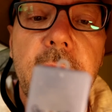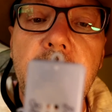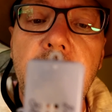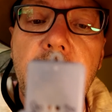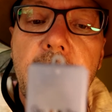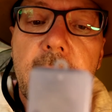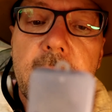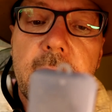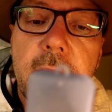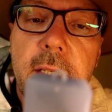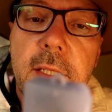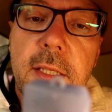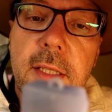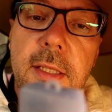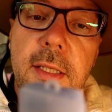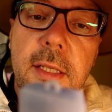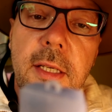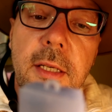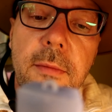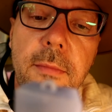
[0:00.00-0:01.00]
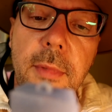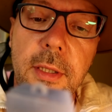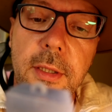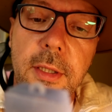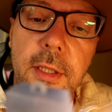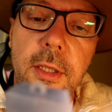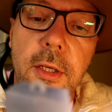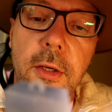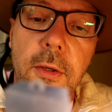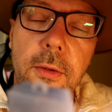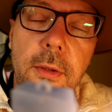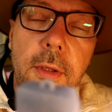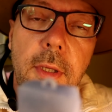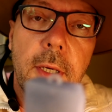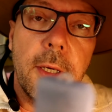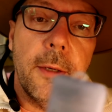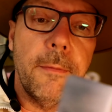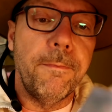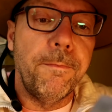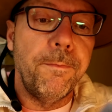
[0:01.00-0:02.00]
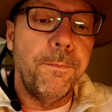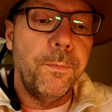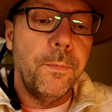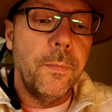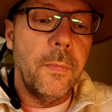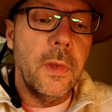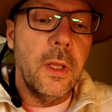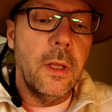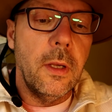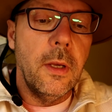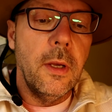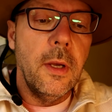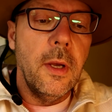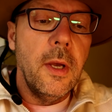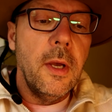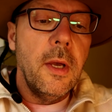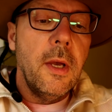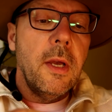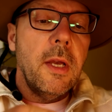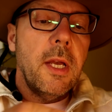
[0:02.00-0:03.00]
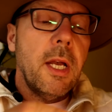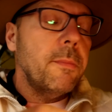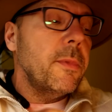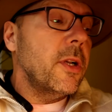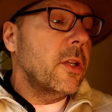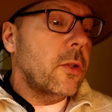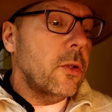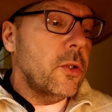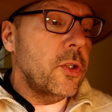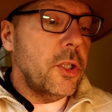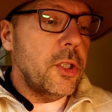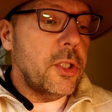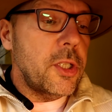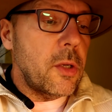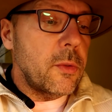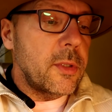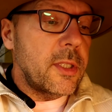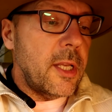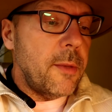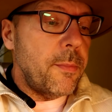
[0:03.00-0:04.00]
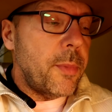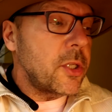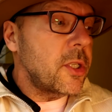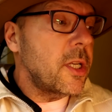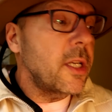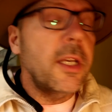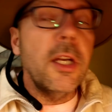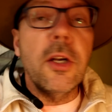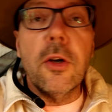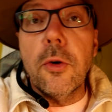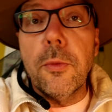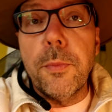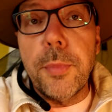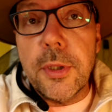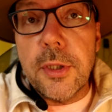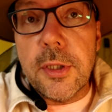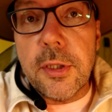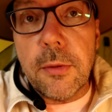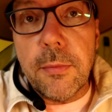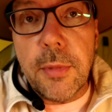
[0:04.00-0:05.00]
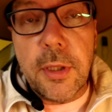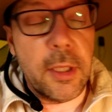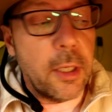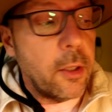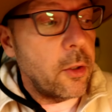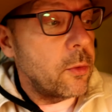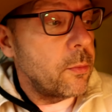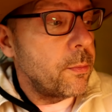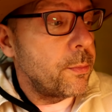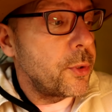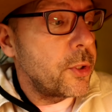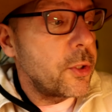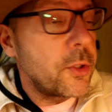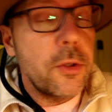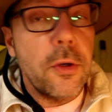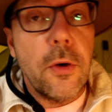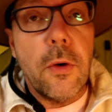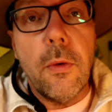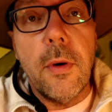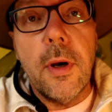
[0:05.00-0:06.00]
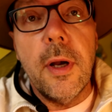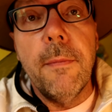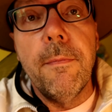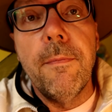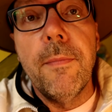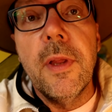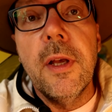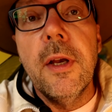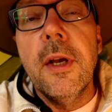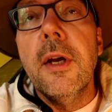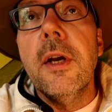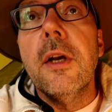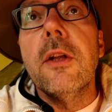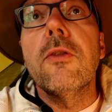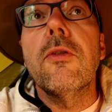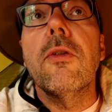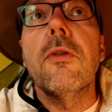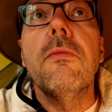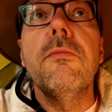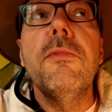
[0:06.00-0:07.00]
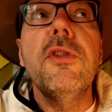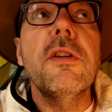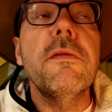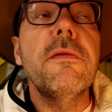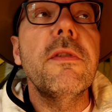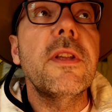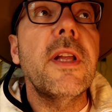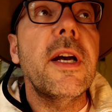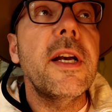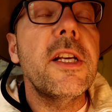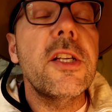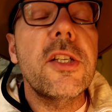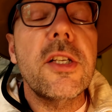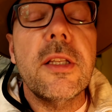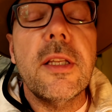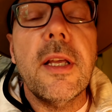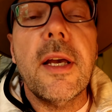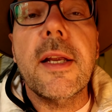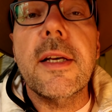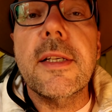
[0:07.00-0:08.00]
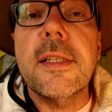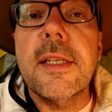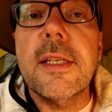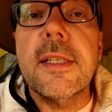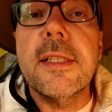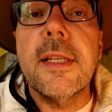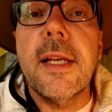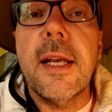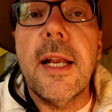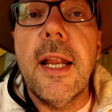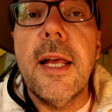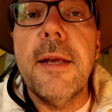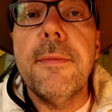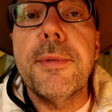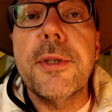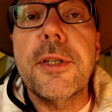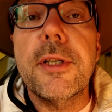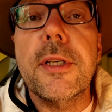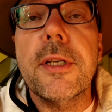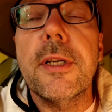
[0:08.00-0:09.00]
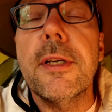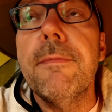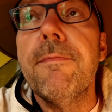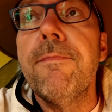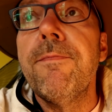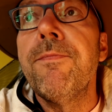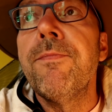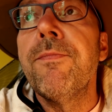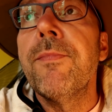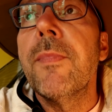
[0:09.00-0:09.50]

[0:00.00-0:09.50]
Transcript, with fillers: W takiej klateczce chyba Nikota. Jakby ktoś chciał z tej pasieki kupić sobie taką pszczołę, to mi się wydaje, że teraz jest najlepszy